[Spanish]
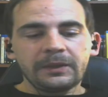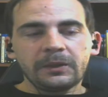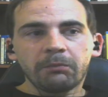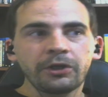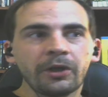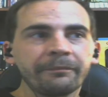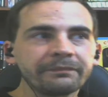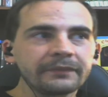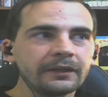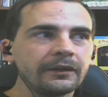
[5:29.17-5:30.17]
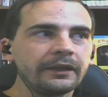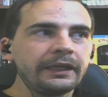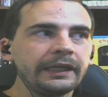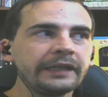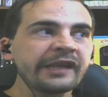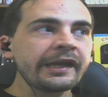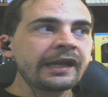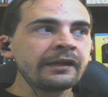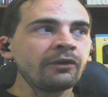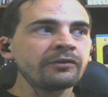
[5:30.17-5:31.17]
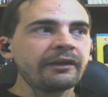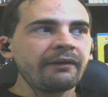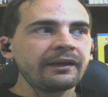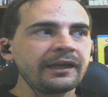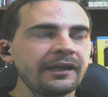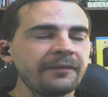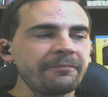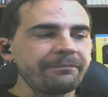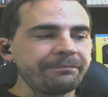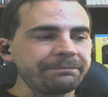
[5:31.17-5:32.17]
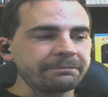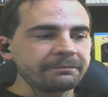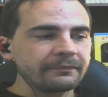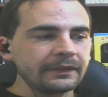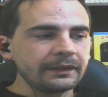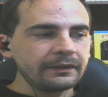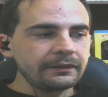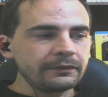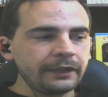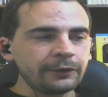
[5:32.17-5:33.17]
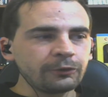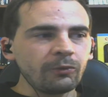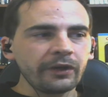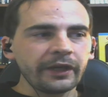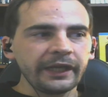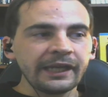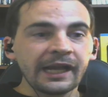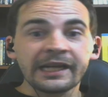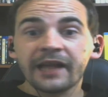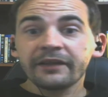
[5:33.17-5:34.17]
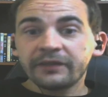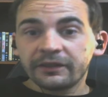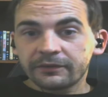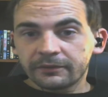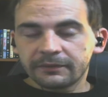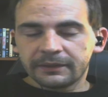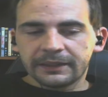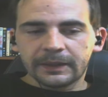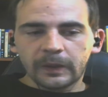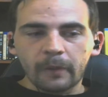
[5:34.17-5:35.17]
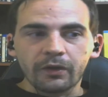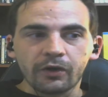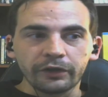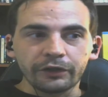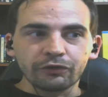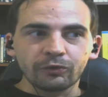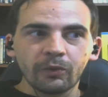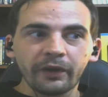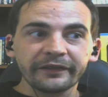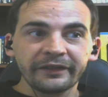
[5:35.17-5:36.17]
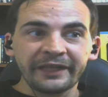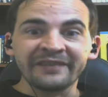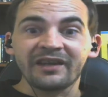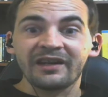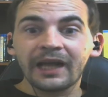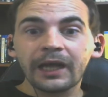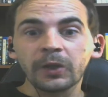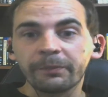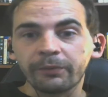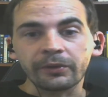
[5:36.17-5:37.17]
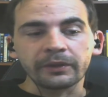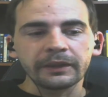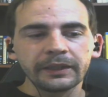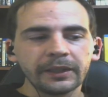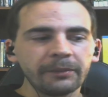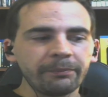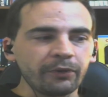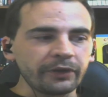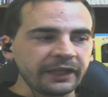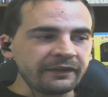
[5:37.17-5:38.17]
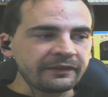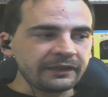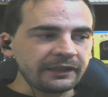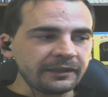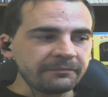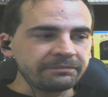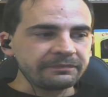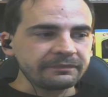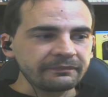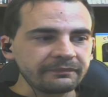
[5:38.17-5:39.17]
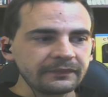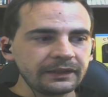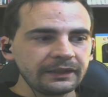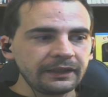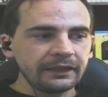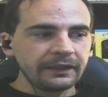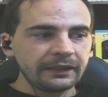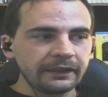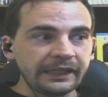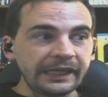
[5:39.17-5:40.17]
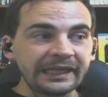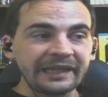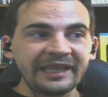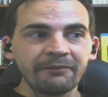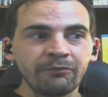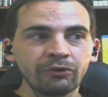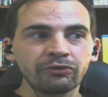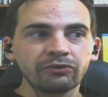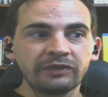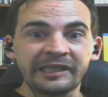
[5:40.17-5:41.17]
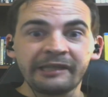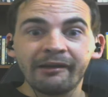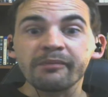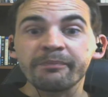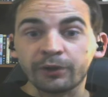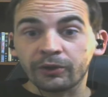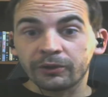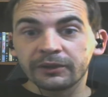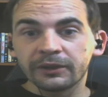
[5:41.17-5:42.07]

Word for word: Bueno, eh, James Khan contaba que mm, él tuvo que ir a clases, o mejor dicho, tuvo que ser entrenado por, gente mm, que era, digamos, de nivel pro.